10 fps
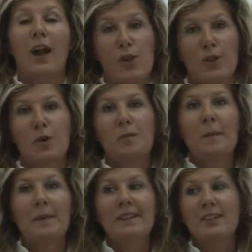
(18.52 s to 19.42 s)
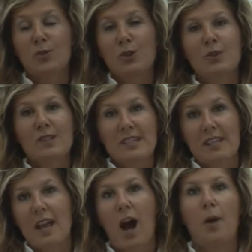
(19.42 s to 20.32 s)
Allora, normalmente noi
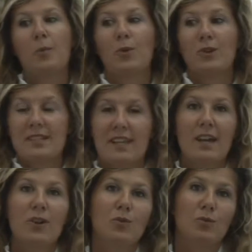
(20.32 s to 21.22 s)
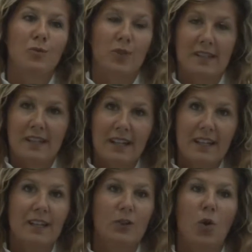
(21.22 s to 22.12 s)
consigliamo se un
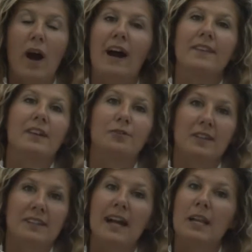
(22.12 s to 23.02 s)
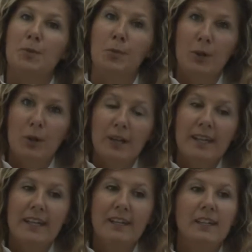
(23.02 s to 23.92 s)
fratellino ha dei fratelli più
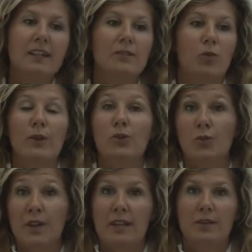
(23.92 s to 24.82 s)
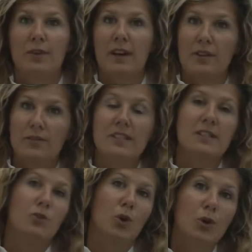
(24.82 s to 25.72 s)
piccolini, quando viene a fare le
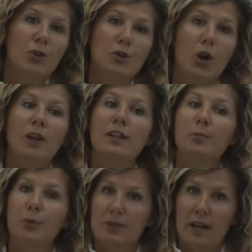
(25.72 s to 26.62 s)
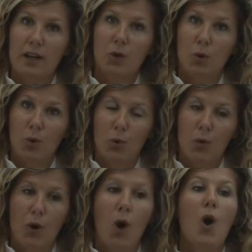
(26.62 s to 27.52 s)
visite o i controlli, di portarli con
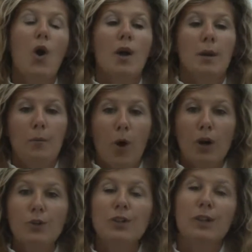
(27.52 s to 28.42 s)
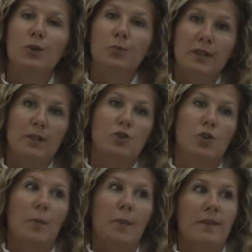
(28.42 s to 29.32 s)
loro, in modo che
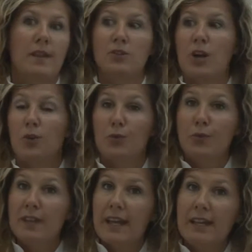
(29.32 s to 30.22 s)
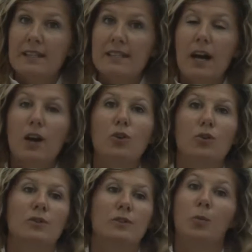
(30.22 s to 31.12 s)
cominciano a prendere già confidenza
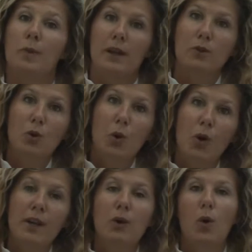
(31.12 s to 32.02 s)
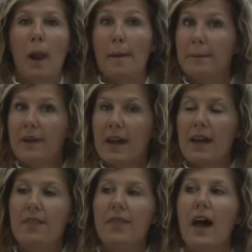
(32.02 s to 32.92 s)
con gli operatori, con
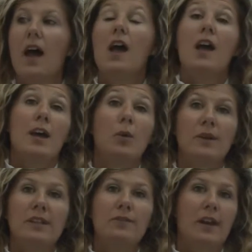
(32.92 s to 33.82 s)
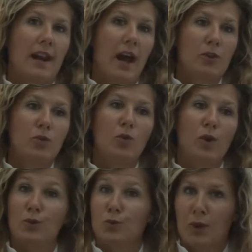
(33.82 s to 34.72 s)
l'ambiente e quindi verranno,
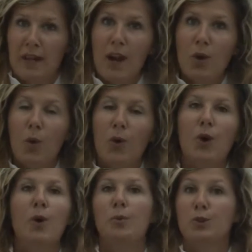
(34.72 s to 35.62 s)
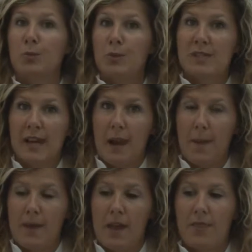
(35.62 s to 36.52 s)
quando toccherà loro, molto più
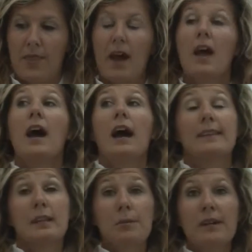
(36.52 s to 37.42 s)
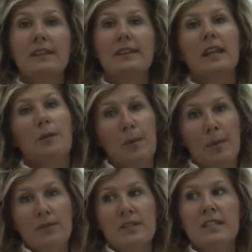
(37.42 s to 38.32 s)
serenamente. Altrimenti la
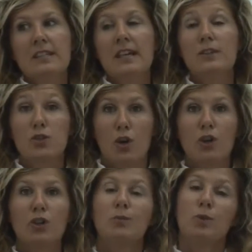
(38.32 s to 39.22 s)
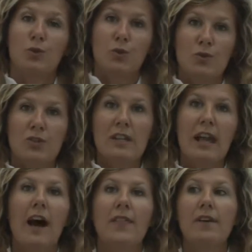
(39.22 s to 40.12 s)
prima visita di solito è molto
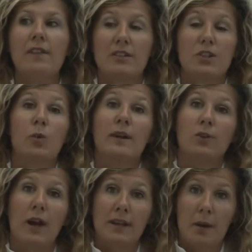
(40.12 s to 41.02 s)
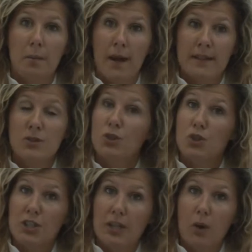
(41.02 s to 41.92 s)
consigliata verso i 4 anni e mezzo,
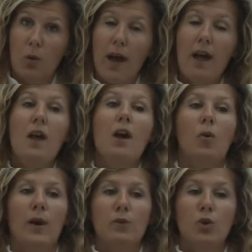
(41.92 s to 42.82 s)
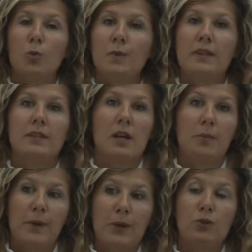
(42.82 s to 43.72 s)
5, quando comincia
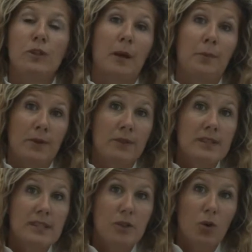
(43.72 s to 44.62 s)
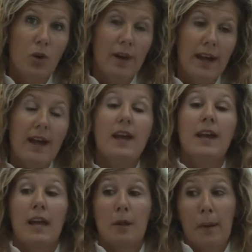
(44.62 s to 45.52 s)
il periodo della prevenzione
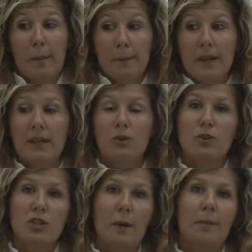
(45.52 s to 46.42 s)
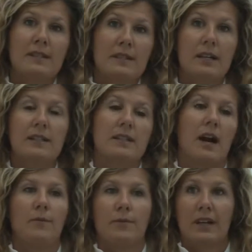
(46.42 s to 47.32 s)
e il bambino è già
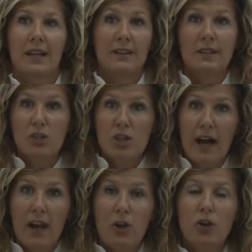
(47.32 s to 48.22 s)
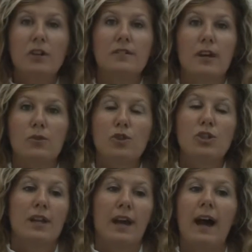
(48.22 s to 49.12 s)
abbastanza grandicello euro da
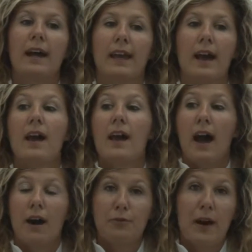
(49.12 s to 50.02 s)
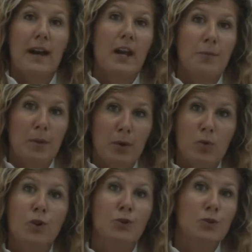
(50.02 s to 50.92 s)
riuscire anche a fare le prime
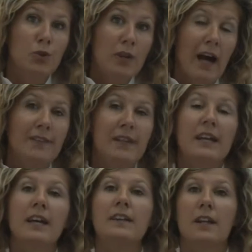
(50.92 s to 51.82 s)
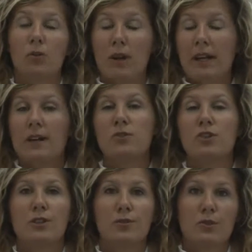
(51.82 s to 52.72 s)
cure odontoiatriche nel qual caso
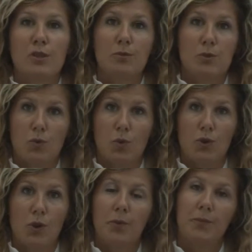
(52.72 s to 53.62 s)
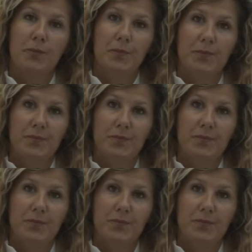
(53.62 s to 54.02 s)
ce ne fosse bisogno.